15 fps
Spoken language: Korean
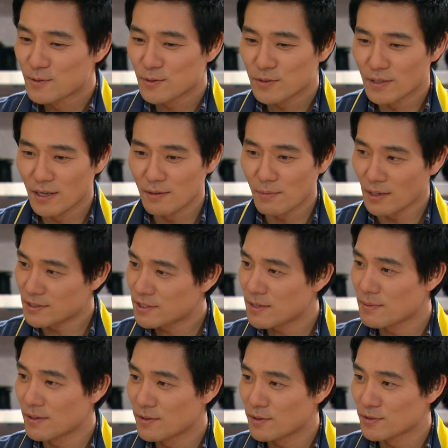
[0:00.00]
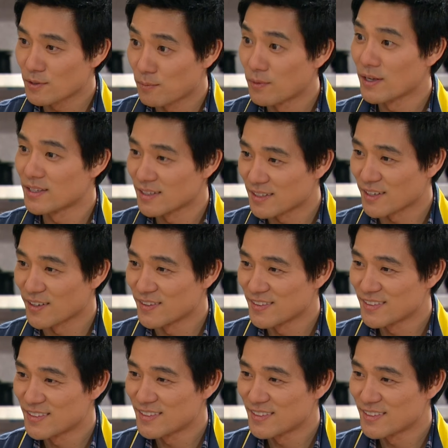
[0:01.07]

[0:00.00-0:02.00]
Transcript: 저 내일 맛있게 만들어서 보내드릴게요.